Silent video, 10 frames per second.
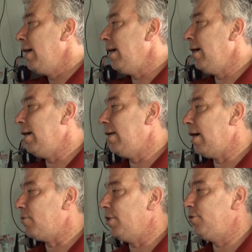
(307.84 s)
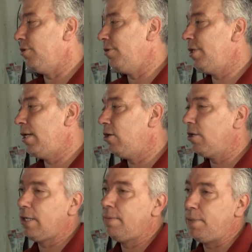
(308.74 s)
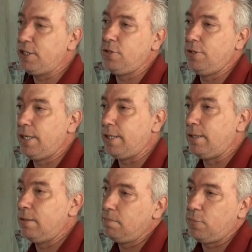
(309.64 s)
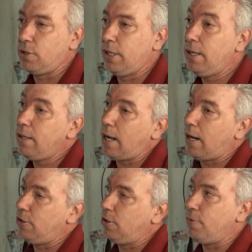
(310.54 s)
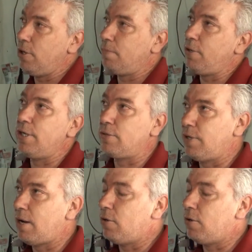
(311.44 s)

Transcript: eh, la cuestión de lo que es presión de red, porque al no poder poner una